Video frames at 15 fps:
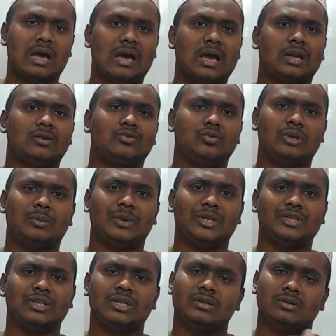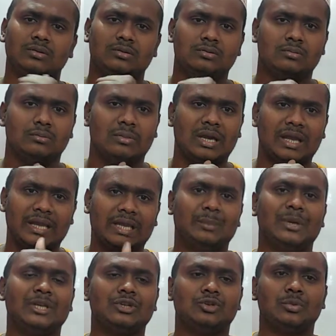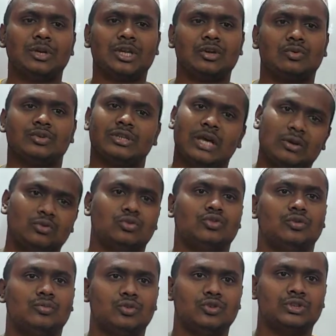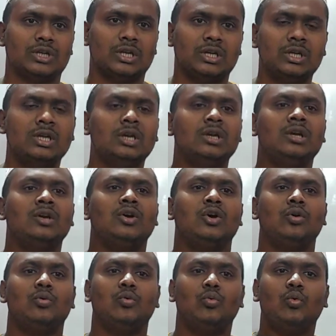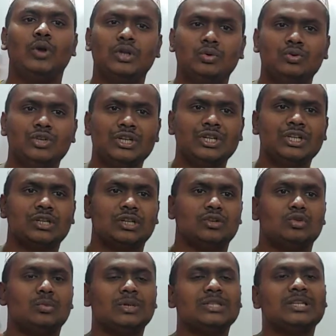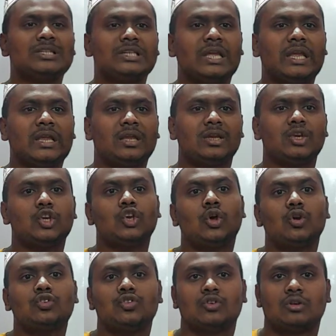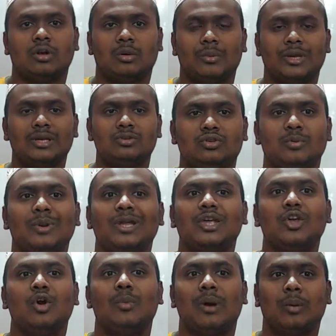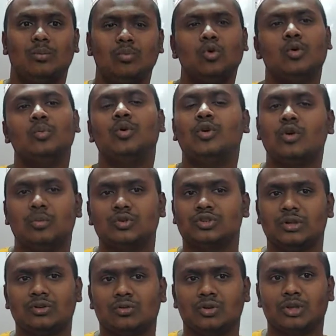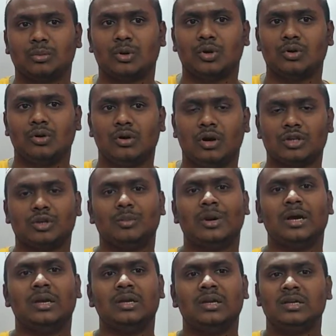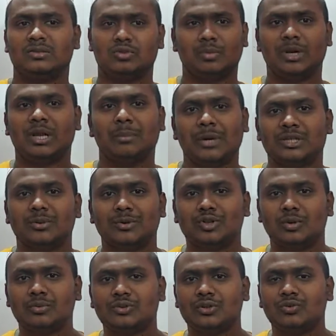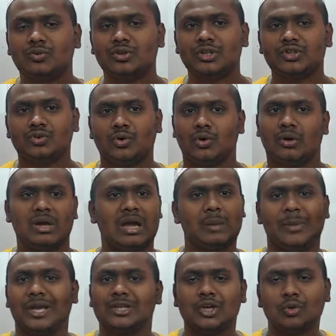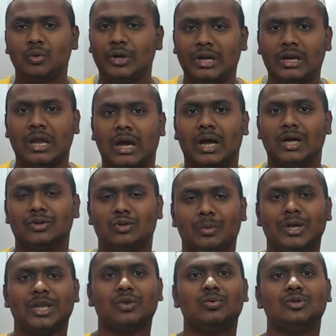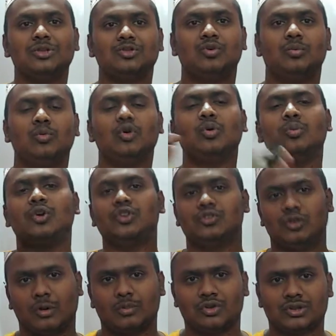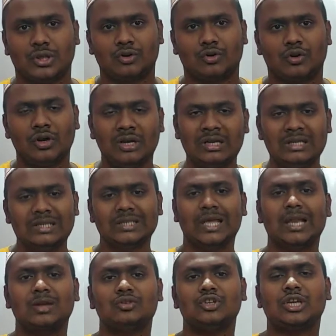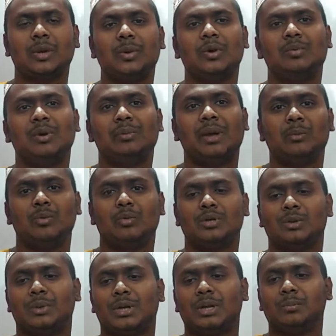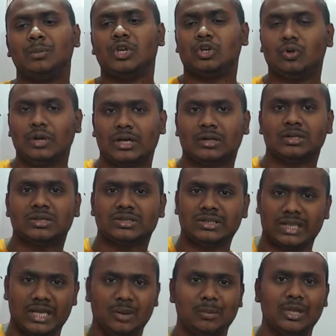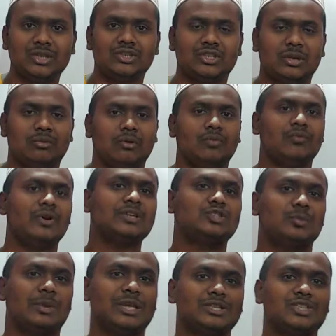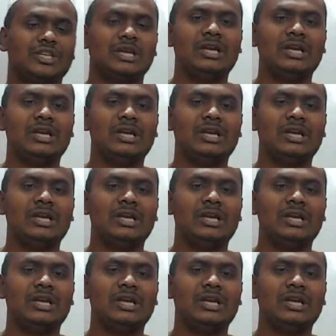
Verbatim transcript: আর দুইটা বেঞ্চে বা একই বেঞ্চে তোমার কি করছে আরো দুজন বসছে ওই দুজনের সাথে তোমাদের যেই সংযোগটা হবে তোমরা কি হবা মুখোমুখি অবস্থান করতে পারো অথবা তোমরা কি পাশাপাশি অবস্থান করতেছো আমি আশা করি না তোমরা কি করতেছো মুখোমুখি যদি অবস্থান করো তাহলে কিন্তু স্বাভাবিকভাবে আমি বলতে পারি পিছনের অর্থাৎ সেকেন্ড বেঞ্চ এবং ফার্স্ট বেঞ্চ